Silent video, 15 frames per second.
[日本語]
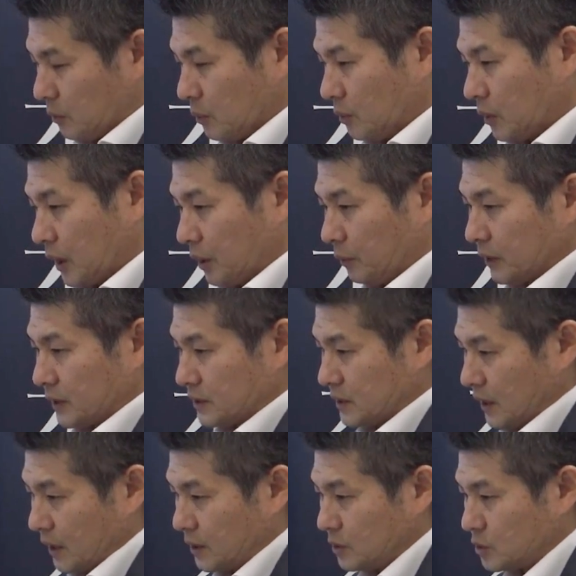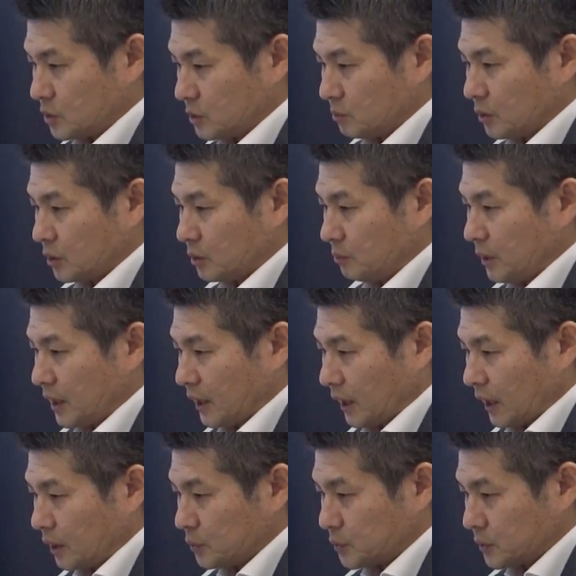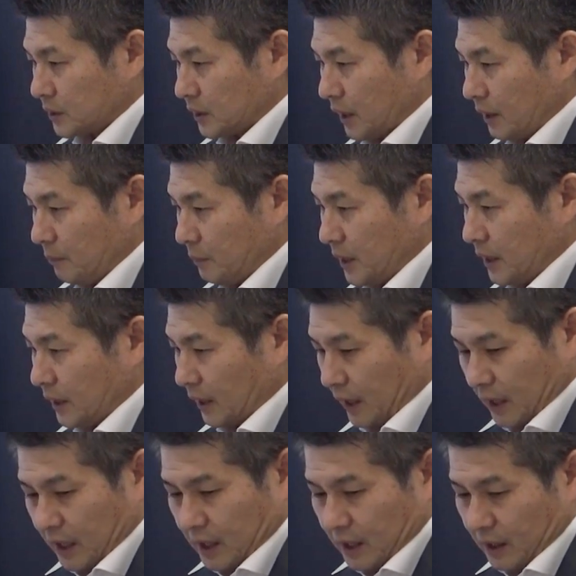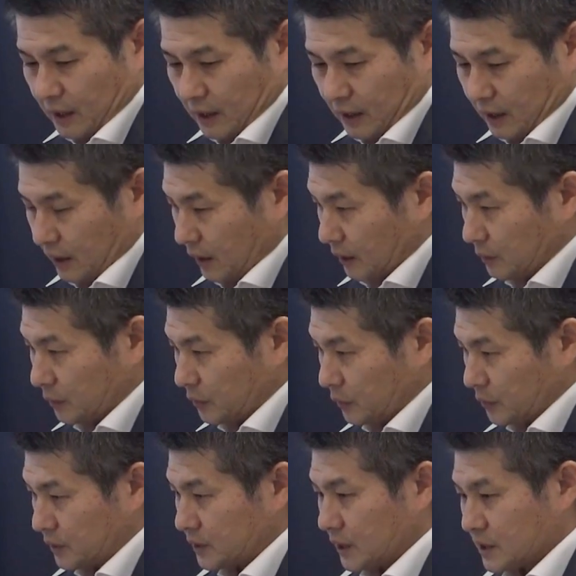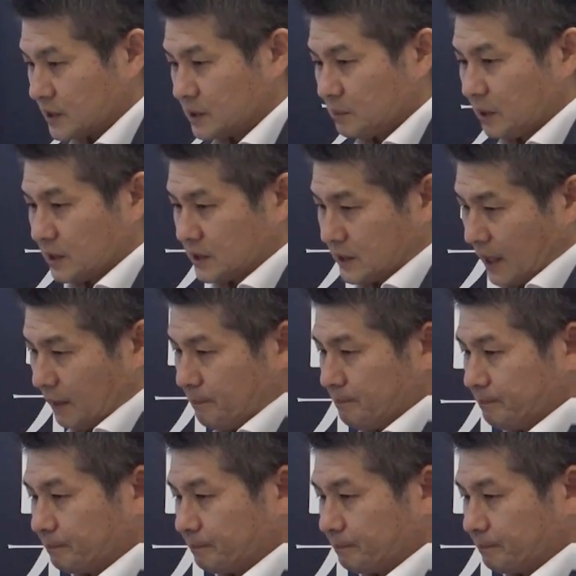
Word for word: 今回はですね注目銘柄2銘柄、ご用意いたしました。